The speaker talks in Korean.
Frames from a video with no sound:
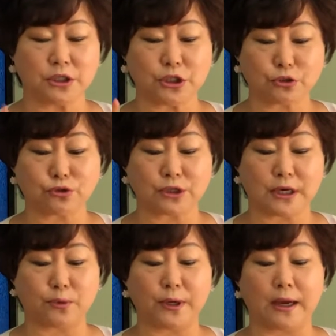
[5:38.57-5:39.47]

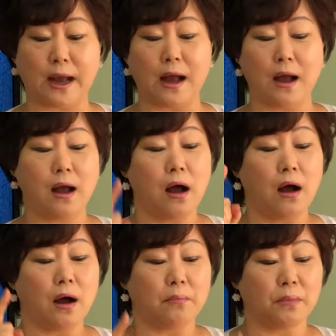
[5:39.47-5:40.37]
29절에 보니까
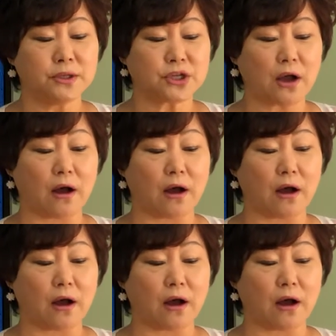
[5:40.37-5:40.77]
먼저